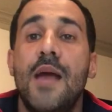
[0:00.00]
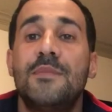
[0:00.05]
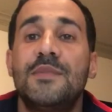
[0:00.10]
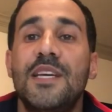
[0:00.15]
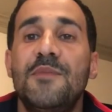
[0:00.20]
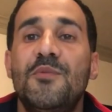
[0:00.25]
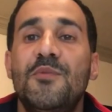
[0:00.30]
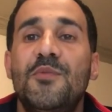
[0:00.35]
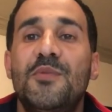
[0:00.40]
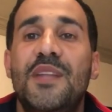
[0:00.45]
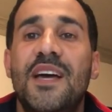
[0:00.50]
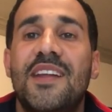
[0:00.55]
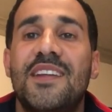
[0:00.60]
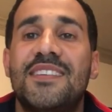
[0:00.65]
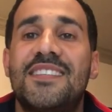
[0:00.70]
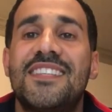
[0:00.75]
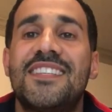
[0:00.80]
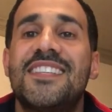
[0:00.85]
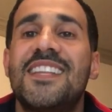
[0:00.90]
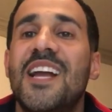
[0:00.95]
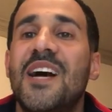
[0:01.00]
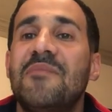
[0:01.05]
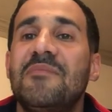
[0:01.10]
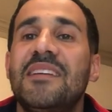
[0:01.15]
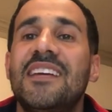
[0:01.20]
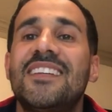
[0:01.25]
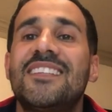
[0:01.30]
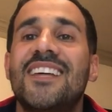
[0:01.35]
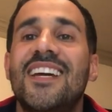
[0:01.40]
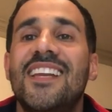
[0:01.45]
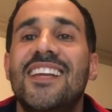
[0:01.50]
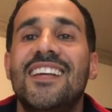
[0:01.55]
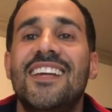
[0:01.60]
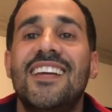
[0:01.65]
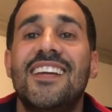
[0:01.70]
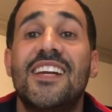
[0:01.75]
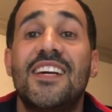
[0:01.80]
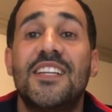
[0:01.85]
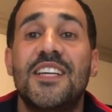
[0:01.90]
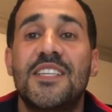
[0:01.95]
زين مو مدرس اسلاميه كان
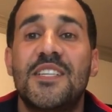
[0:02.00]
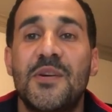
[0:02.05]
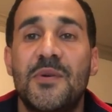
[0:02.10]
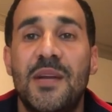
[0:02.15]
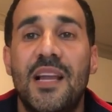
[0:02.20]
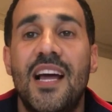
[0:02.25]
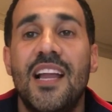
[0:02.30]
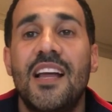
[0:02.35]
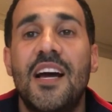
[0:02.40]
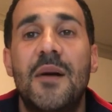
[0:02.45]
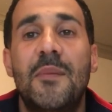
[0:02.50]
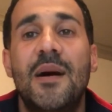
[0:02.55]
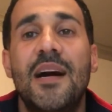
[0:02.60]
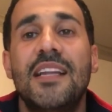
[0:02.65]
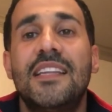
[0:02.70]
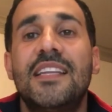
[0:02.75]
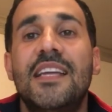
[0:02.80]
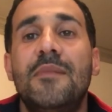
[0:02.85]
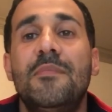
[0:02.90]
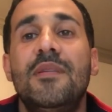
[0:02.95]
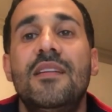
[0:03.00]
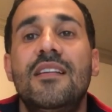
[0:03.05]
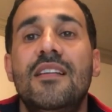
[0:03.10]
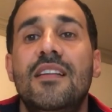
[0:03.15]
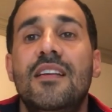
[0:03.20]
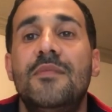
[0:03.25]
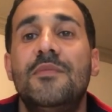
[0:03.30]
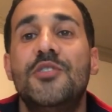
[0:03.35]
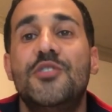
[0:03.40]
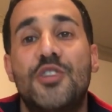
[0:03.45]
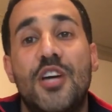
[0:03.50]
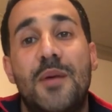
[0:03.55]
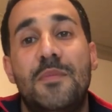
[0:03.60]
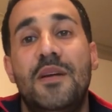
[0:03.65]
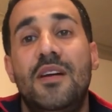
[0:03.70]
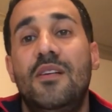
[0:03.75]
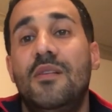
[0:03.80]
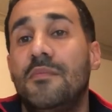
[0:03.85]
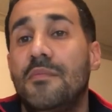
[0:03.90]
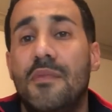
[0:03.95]
لقينا هذا يسوي الحلقه مالته
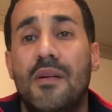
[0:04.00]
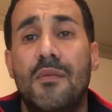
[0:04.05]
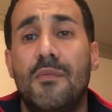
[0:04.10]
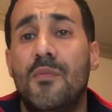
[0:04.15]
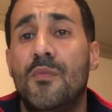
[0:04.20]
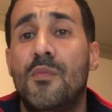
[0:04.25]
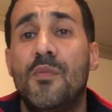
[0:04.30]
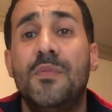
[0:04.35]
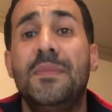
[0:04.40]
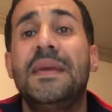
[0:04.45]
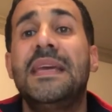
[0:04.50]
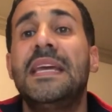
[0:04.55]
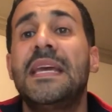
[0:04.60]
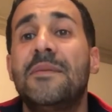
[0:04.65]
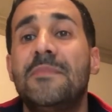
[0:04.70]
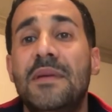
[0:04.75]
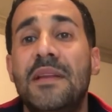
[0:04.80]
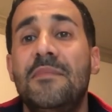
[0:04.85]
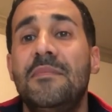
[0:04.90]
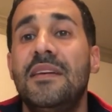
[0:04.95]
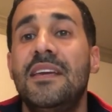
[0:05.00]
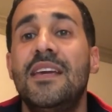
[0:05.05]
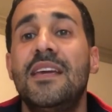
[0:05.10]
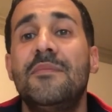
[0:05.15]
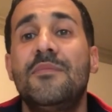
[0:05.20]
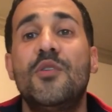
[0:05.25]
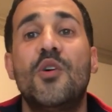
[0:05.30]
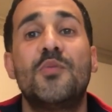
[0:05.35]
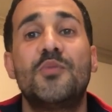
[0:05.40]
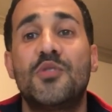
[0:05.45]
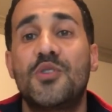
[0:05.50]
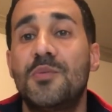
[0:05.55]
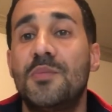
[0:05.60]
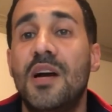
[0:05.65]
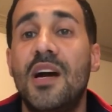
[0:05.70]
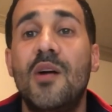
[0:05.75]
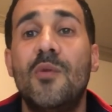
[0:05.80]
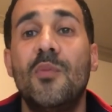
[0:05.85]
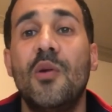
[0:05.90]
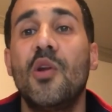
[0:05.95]
بالجامع 100% بيوم
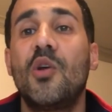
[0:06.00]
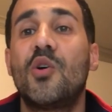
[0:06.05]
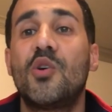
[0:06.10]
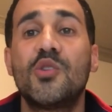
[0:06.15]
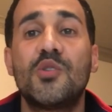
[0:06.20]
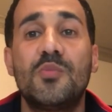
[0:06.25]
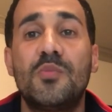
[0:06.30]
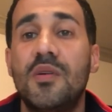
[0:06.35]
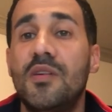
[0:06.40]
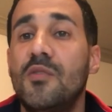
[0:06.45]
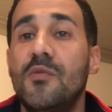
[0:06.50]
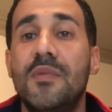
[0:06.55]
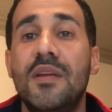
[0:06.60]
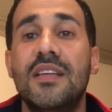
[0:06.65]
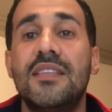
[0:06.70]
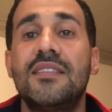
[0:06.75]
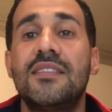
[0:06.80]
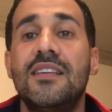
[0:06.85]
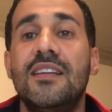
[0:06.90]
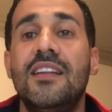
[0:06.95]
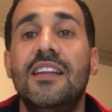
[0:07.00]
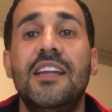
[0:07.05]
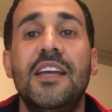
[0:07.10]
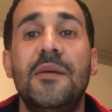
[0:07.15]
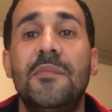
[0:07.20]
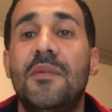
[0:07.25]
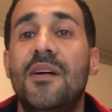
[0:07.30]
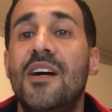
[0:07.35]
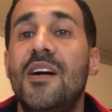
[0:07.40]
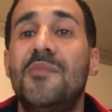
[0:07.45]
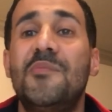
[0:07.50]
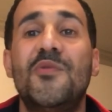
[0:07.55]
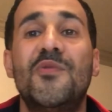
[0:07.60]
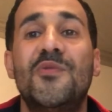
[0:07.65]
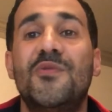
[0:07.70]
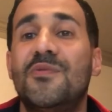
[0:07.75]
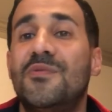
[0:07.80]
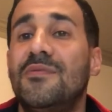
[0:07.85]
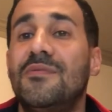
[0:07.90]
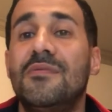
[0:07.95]
جمعه وبالخطبه ومنزل الامام
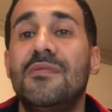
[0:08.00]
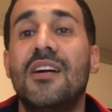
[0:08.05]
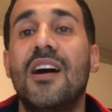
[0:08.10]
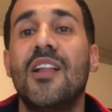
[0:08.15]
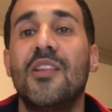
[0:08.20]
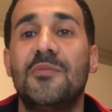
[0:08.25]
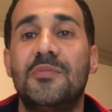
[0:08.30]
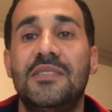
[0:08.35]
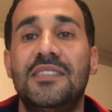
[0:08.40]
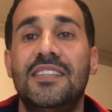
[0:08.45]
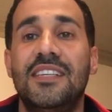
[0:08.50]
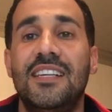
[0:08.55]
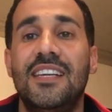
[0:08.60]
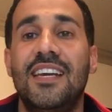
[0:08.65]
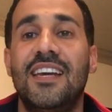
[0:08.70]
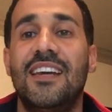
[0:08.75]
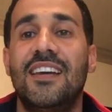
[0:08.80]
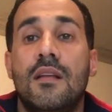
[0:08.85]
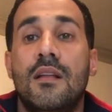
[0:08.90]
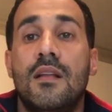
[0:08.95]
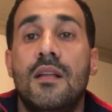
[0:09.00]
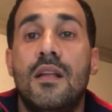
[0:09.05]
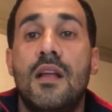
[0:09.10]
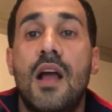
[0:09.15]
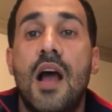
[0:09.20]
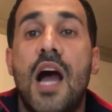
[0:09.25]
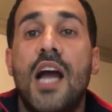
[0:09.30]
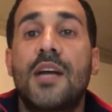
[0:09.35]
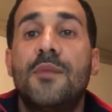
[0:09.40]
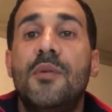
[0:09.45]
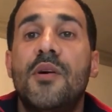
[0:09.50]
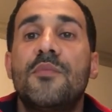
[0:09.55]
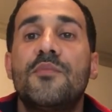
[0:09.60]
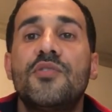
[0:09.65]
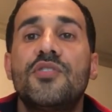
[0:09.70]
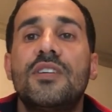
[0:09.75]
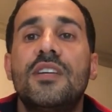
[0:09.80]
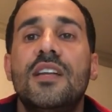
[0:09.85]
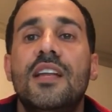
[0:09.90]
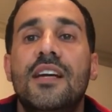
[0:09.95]
وقالب الدنيا اكبر
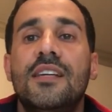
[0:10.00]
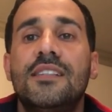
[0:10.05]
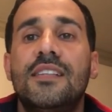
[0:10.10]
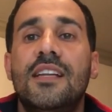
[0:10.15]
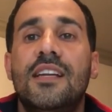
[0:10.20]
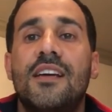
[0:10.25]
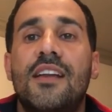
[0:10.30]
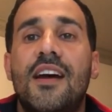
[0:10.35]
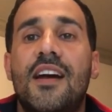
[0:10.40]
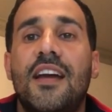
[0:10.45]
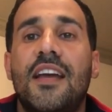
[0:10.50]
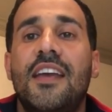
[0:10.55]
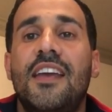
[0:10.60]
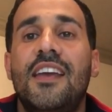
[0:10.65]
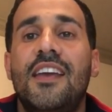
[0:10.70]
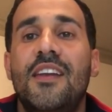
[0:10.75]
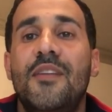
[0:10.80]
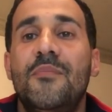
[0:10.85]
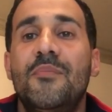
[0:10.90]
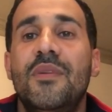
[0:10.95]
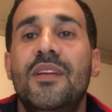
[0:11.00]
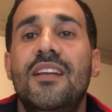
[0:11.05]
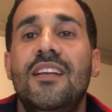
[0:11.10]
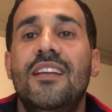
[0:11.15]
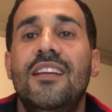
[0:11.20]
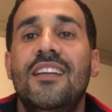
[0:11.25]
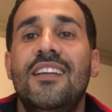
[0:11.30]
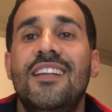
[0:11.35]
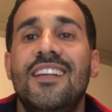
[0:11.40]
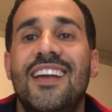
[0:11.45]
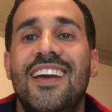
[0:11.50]
مشكله عند العراقيين بال...